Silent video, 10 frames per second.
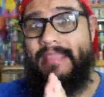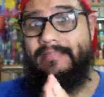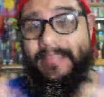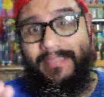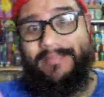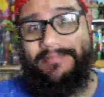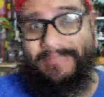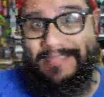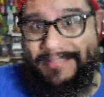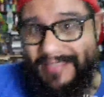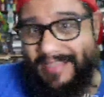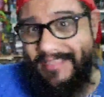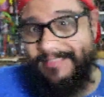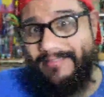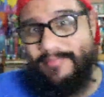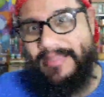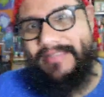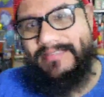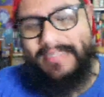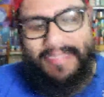Sí, así es,
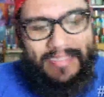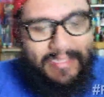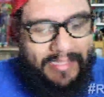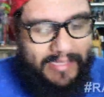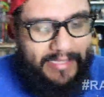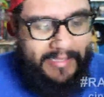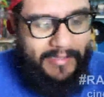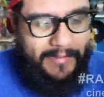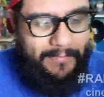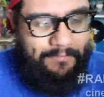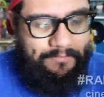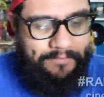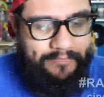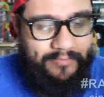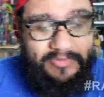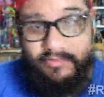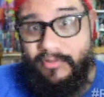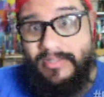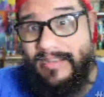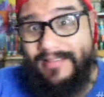parece que pues
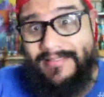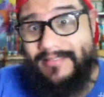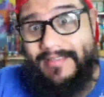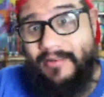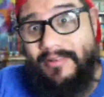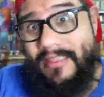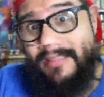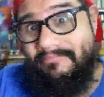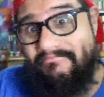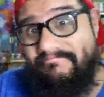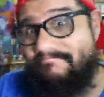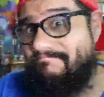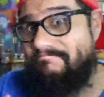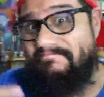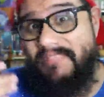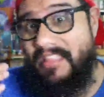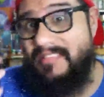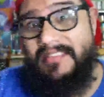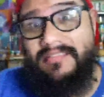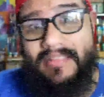todo tiene que ser trilogía,
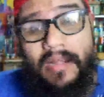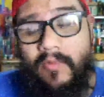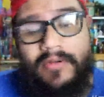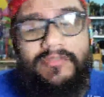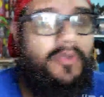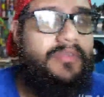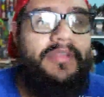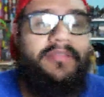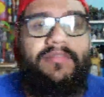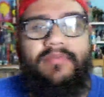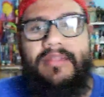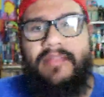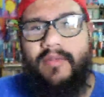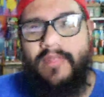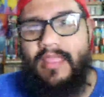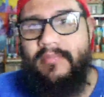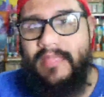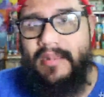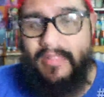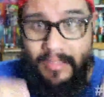desde Star Wars todo tiene que ser una trilogía de
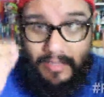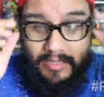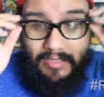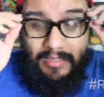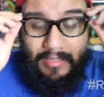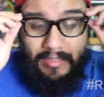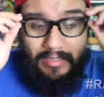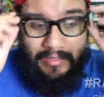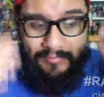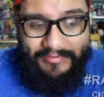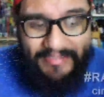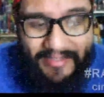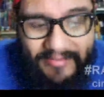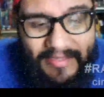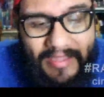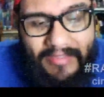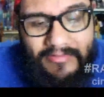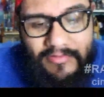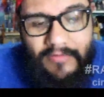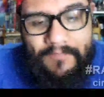mierda, y pues en este
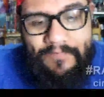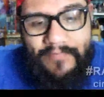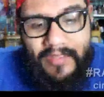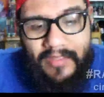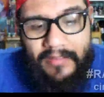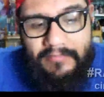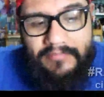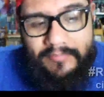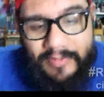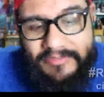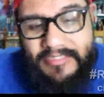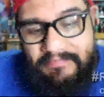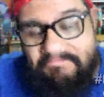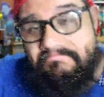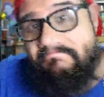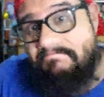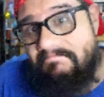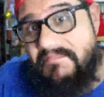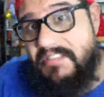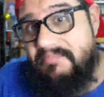caso, eh, pues sí,
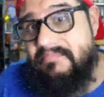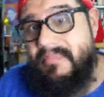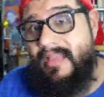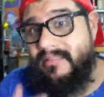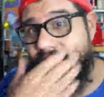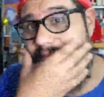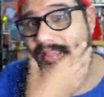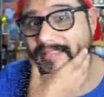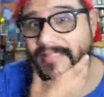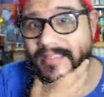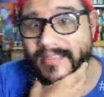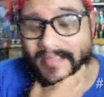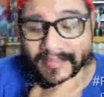sí, así pasa,